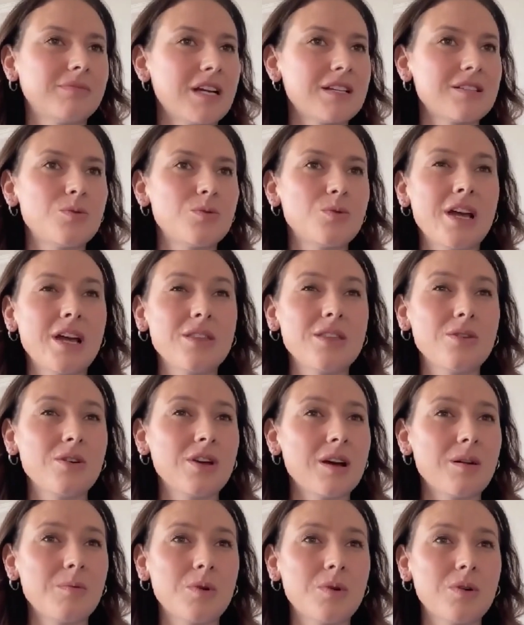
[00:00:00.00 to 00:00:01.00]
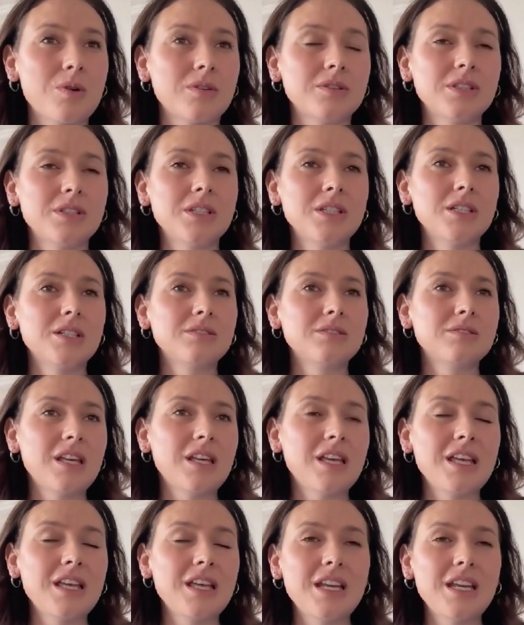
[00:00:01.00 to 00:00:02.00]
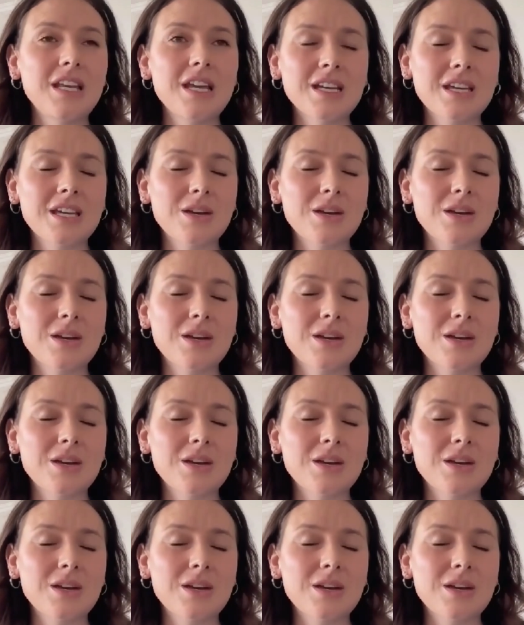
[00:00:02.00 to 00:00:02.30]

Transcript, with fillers: hace un año éramos, te diría